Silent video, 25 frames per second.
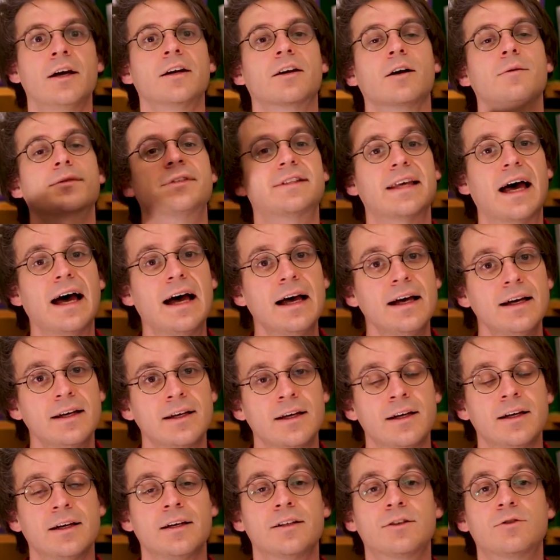Comme ça,
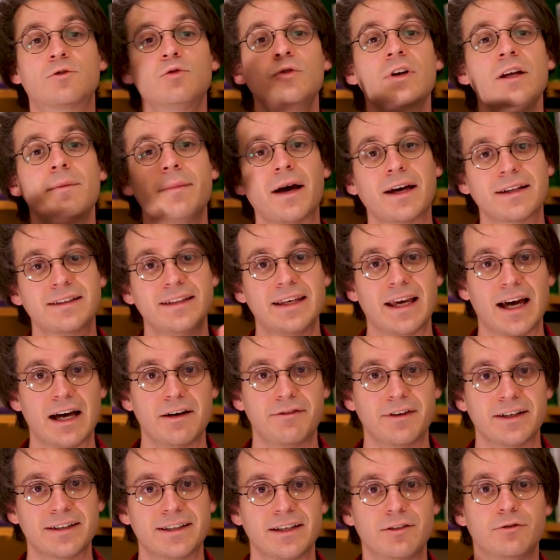tous les mardis
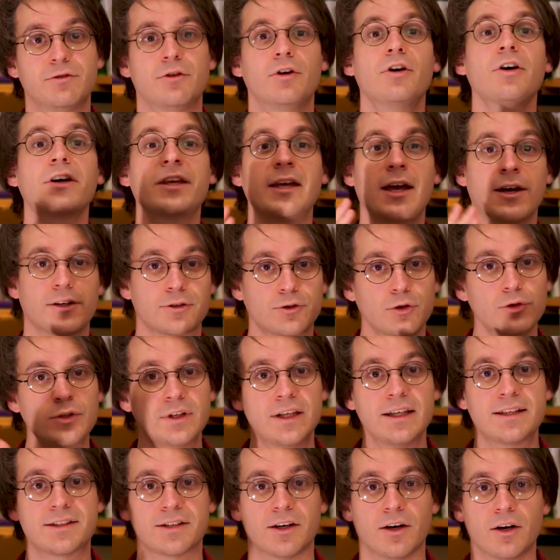à 21h, il y a un truc
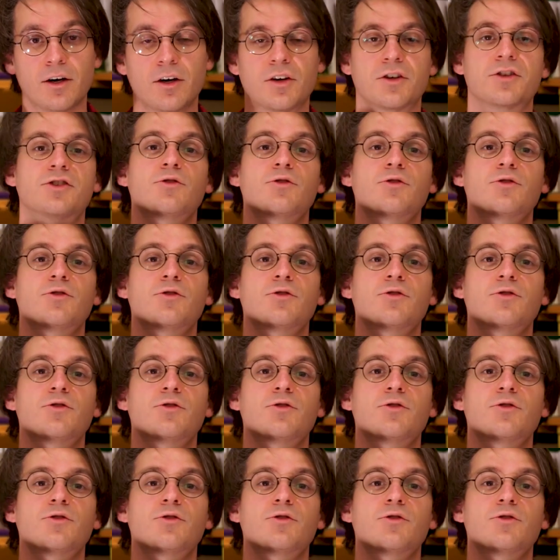qui sort.